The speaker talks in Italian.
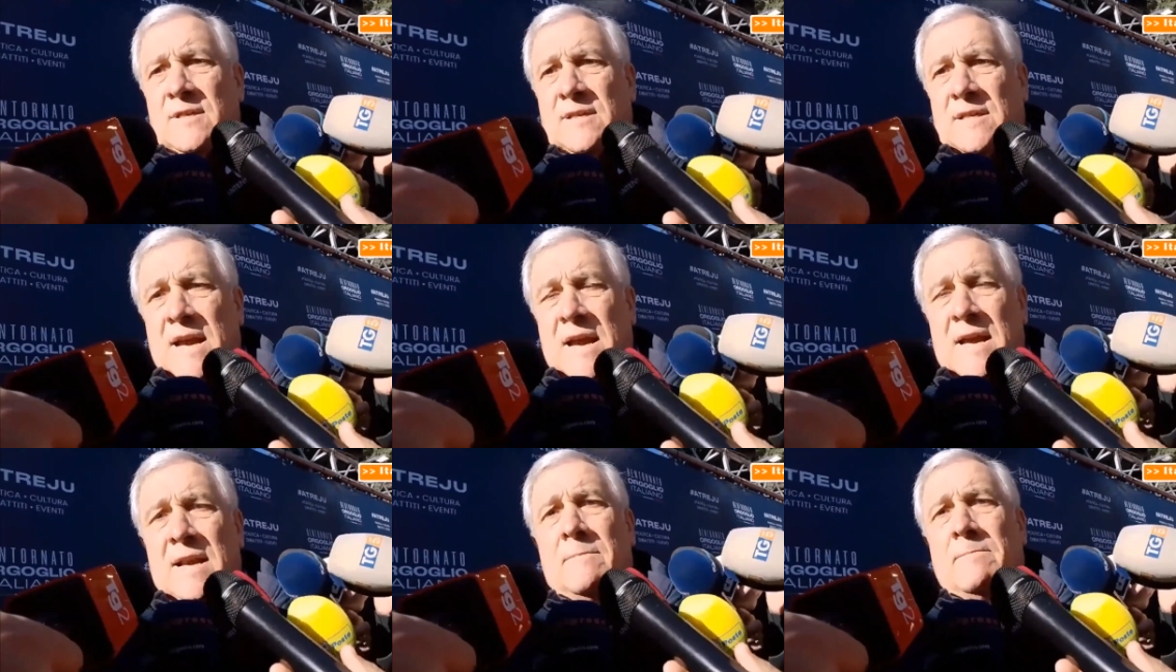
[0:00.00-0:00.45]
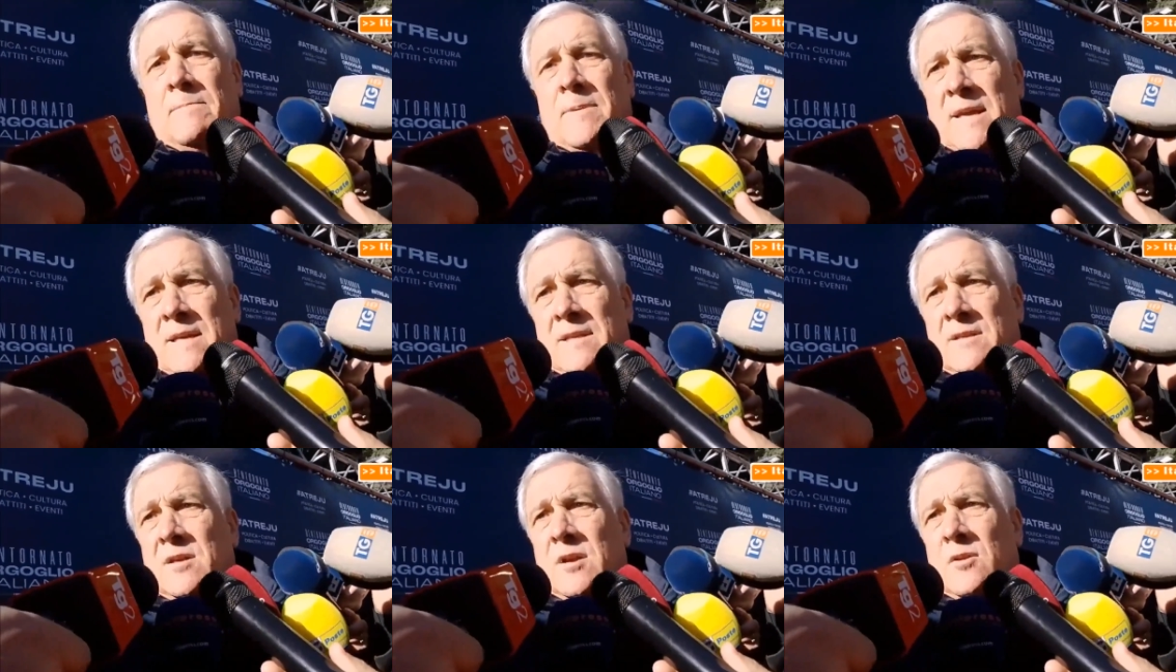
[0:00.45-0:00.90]
fiscali,
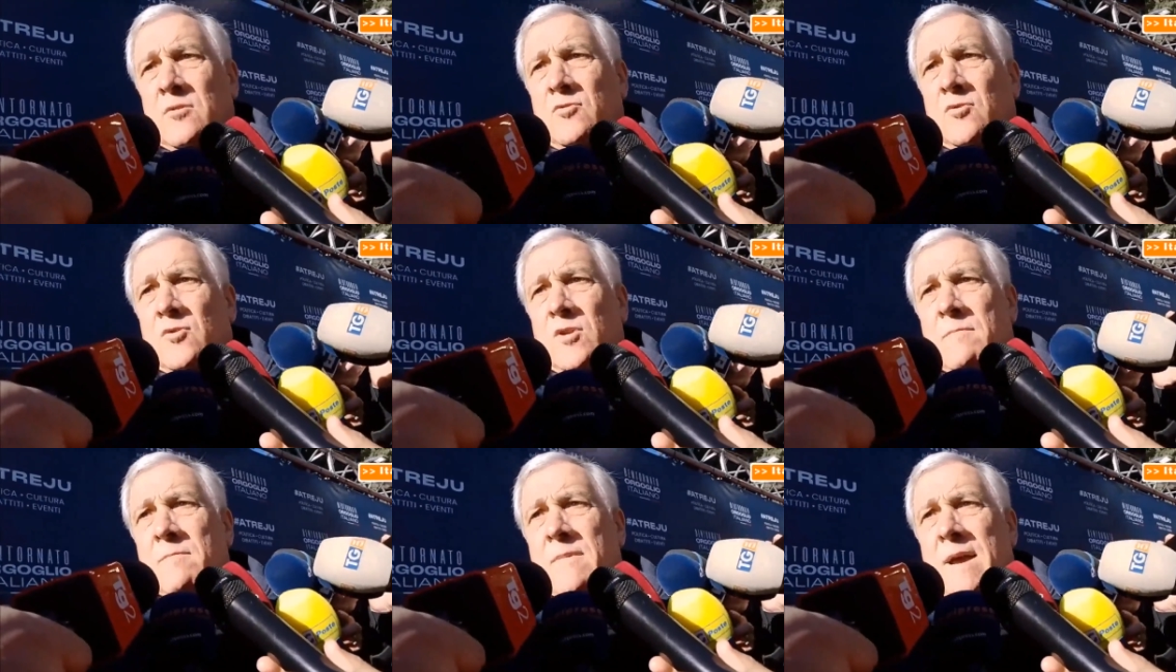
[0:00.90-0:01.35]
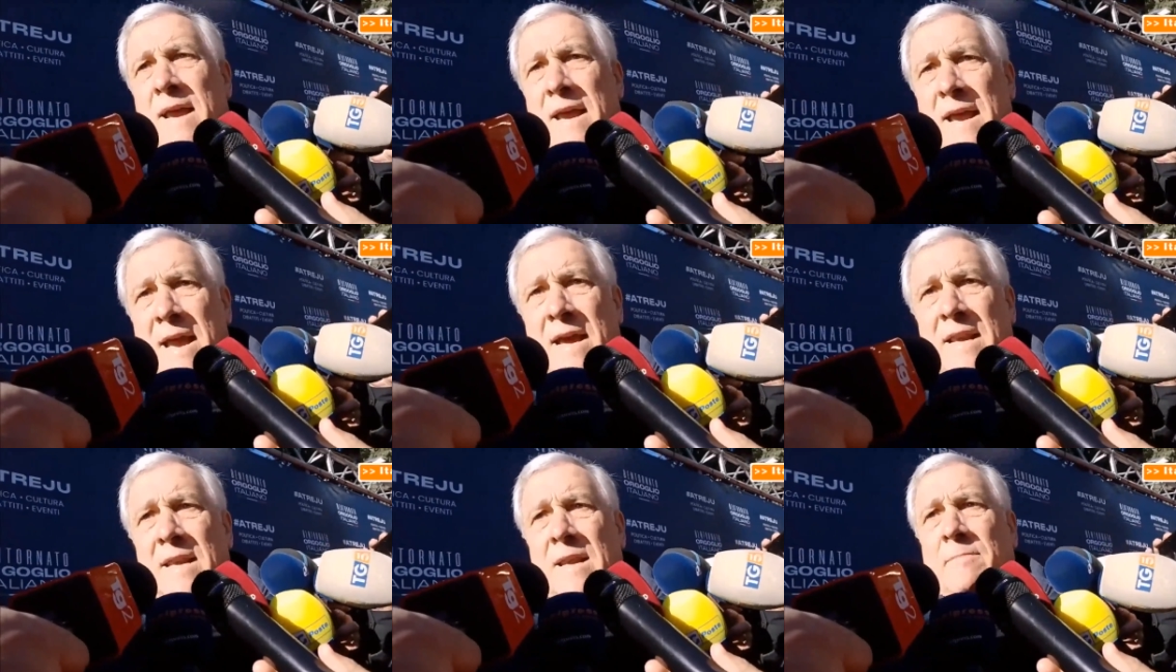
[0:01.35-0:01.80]
penso all'unione
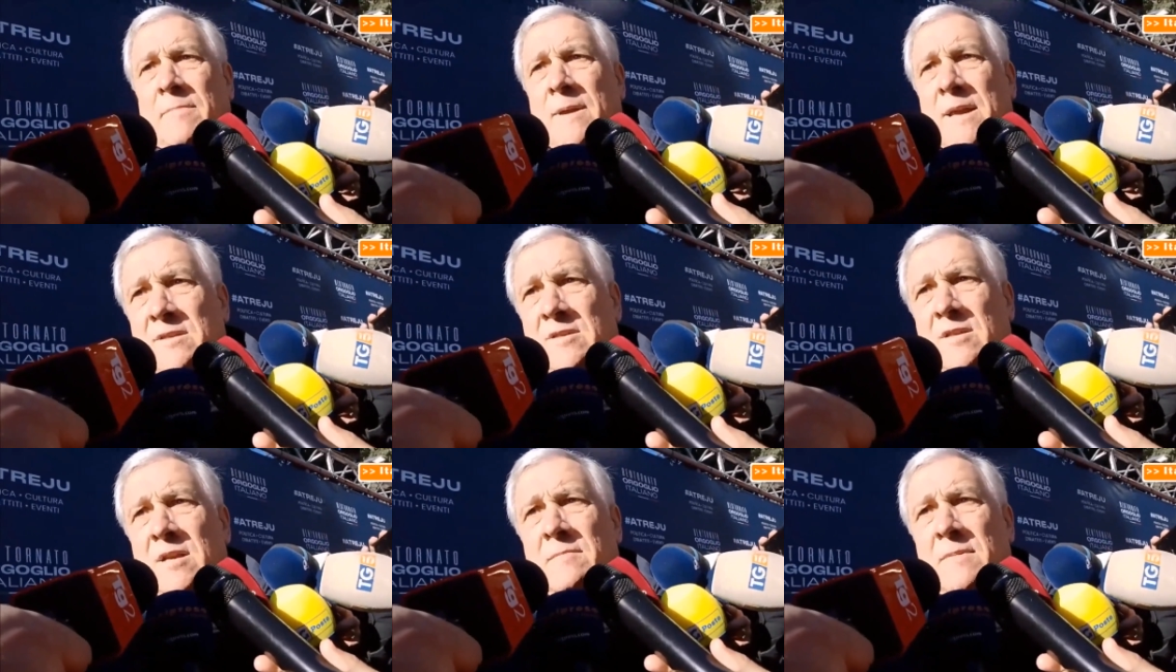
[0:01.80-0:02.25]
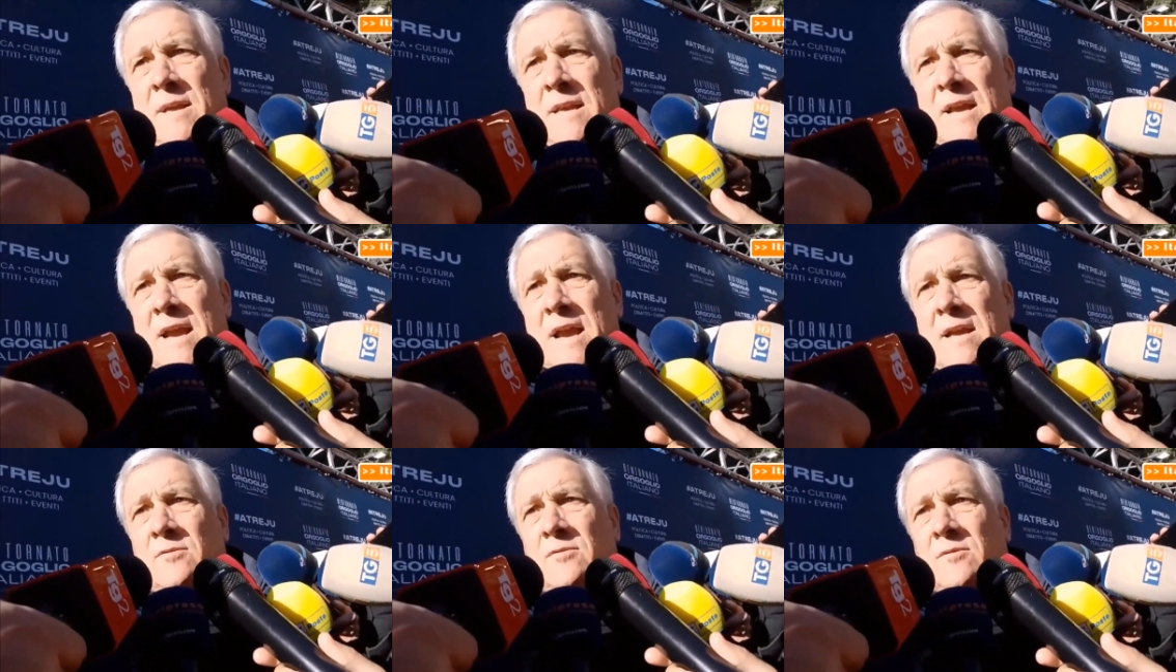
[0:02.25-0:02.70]
bancaria, penso al
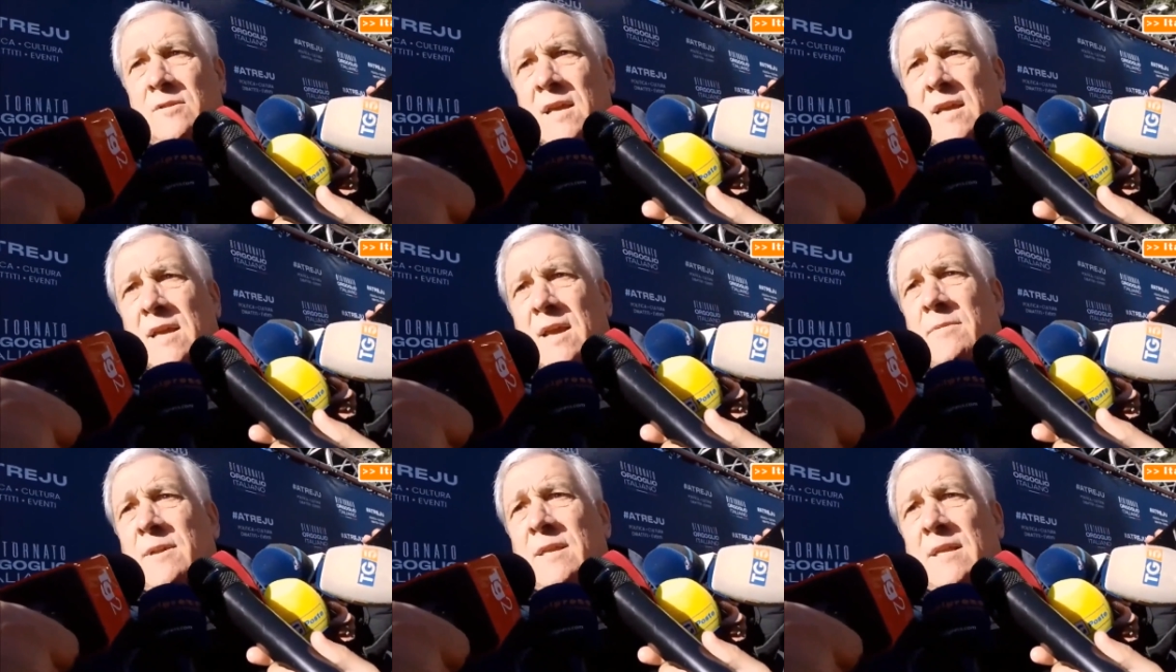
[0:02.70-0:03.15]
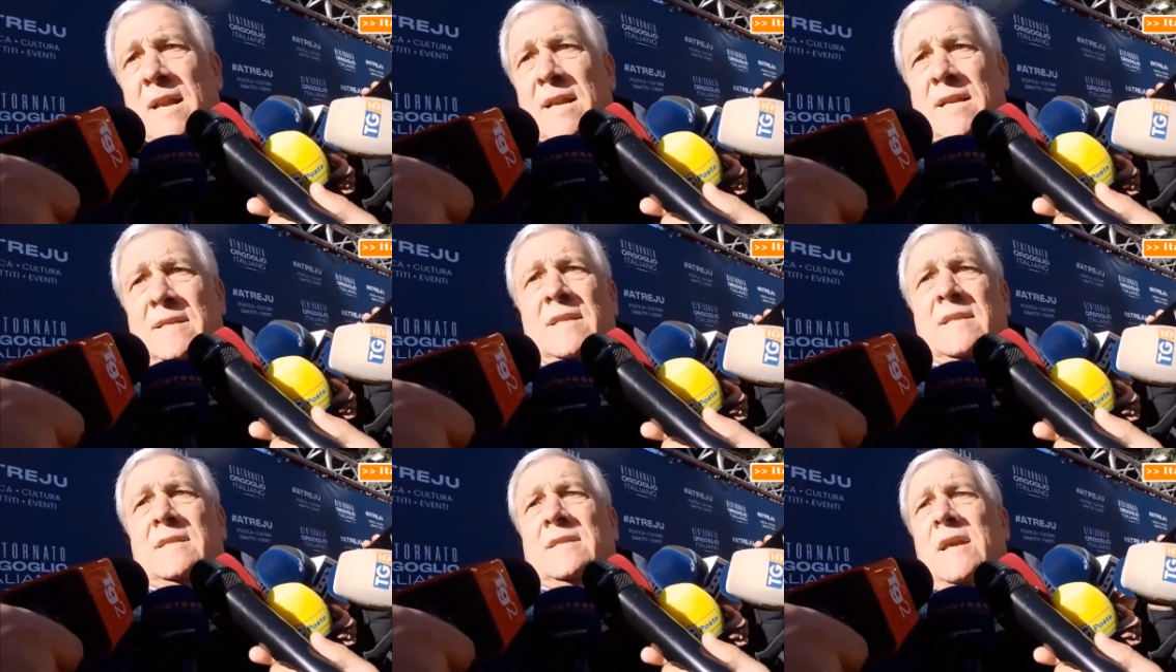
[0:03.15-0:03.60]
mercato dei capitali.